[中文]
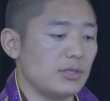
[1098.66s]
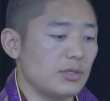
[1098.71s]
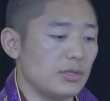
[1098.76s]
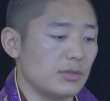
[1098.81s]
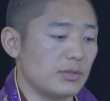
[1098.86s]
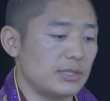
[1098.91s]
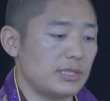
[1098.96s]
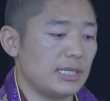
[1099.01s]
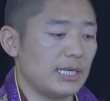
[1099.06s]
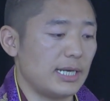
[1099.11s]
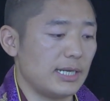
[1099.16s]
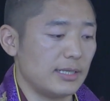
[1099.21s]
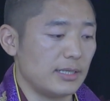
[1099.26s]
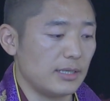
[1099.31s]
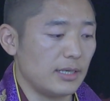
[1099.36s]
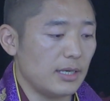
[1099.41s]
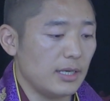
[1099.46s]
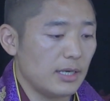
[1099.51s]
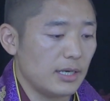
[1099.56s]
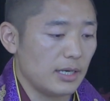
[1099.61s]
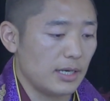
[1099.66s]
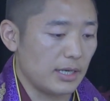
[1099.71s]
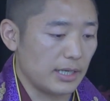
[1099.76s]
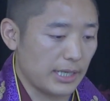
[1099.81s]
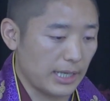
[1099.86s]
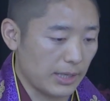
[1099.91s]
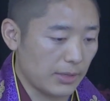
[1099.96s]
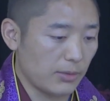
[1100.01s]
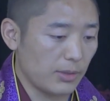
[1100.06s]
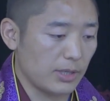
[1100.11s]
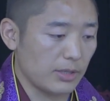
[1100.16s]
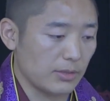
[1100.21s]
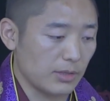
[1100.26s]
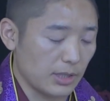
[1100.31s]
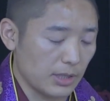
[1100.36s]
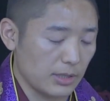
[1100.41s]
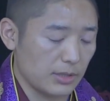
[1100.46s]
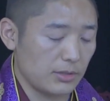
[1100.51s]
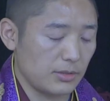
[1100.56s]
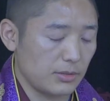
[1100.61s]
有这样的，呃，也会有
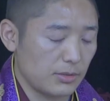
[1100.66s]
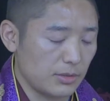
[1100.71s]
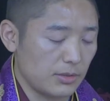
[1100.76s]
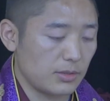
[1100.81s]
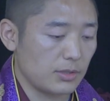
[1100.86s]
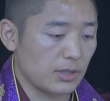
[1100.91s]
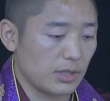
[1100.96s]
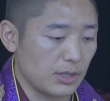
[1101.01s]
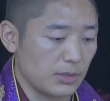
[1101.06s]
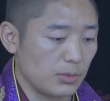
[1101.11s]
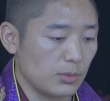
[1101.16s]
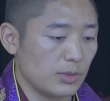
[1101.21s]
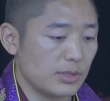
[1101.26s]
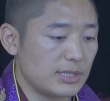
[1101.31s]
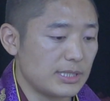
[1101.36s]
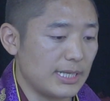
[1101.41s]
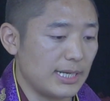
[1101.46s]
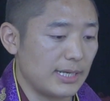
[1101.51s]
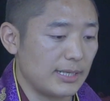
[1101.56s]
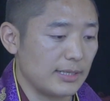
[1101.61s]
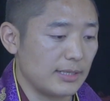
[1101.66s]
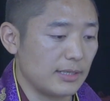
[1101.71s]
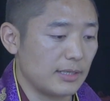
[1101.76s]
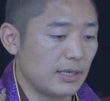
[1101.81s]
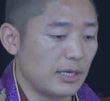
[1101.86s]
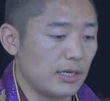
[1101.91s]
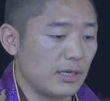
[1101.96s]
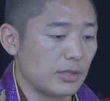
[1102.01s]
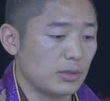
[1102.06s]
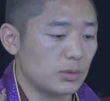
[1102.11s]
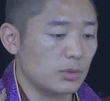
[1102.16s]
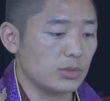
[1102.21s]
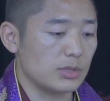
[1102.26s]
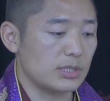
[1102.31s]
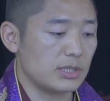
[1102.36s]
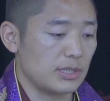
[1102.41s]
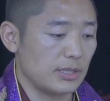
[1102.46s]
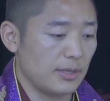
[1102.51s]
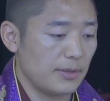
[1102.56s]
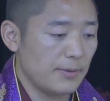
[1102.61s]
很很多这样的呃故
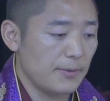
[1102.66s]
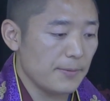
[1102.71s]
事，